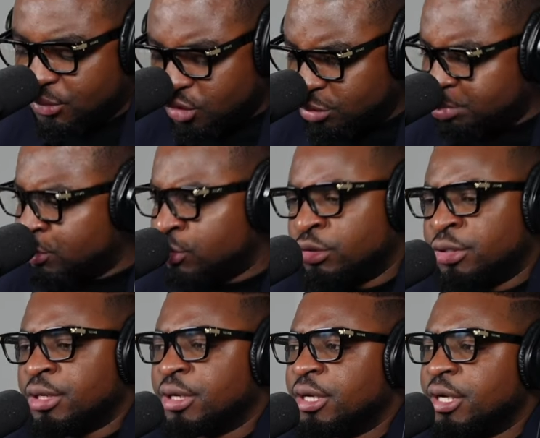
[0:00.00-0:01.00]
tout le
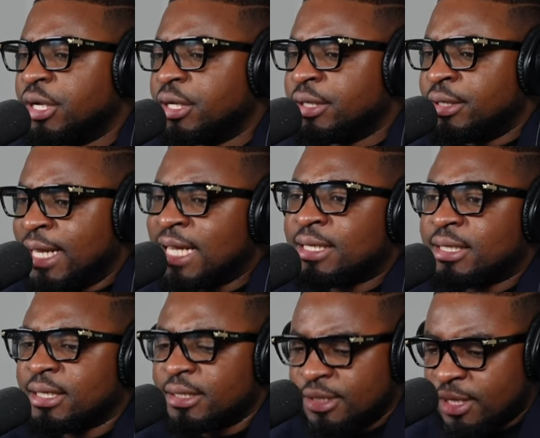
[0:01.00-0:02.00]
monde
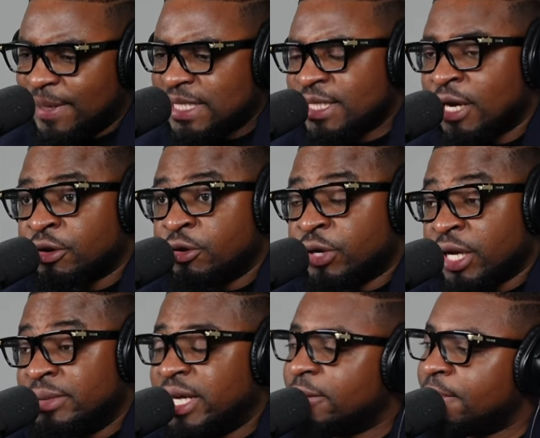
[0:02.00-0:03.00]
net, c'est pas de ça que
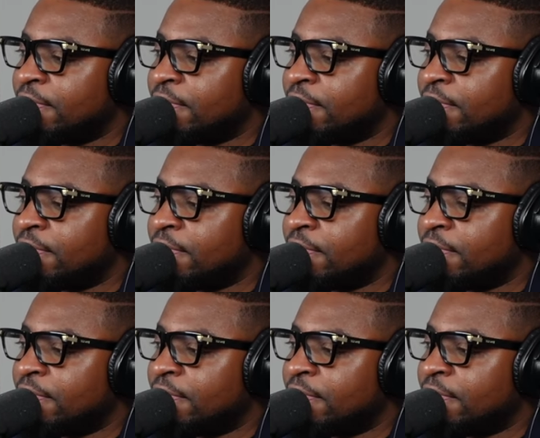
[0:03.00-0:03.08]
aucun